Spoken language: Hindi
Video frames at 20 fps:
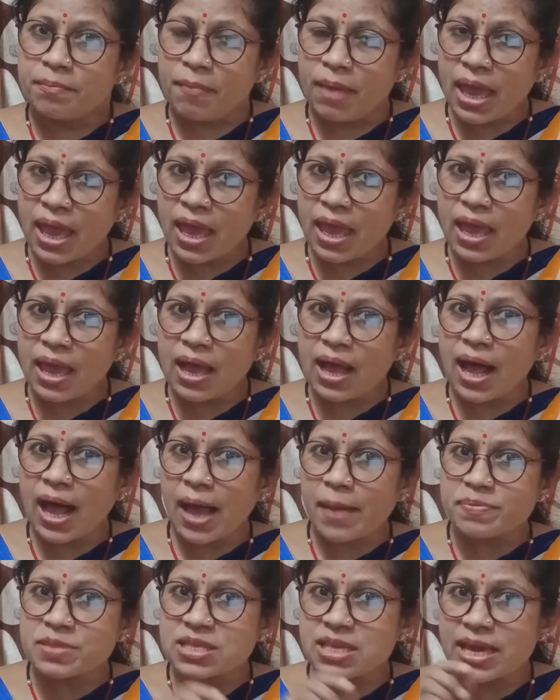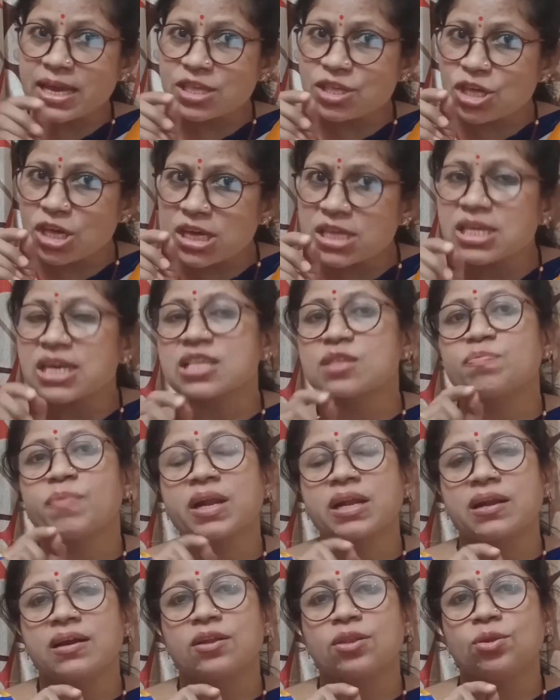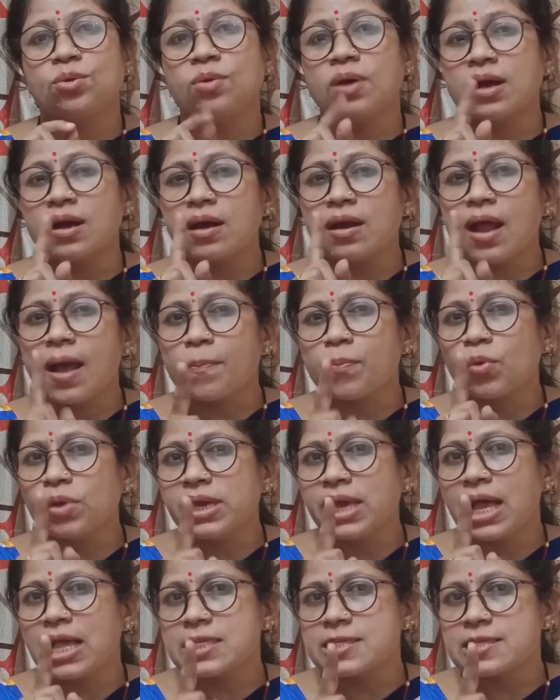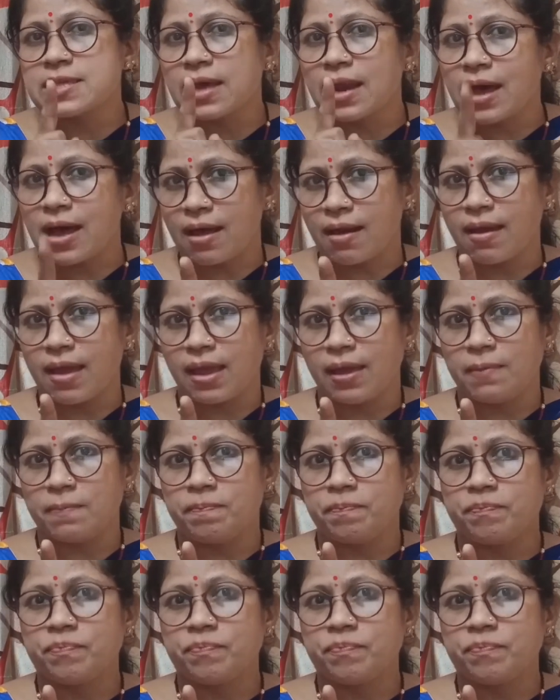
मैं आपसे एक चीज एक्सपेक्ट करती हूँ अगर आपको ये आंसर आ रहा है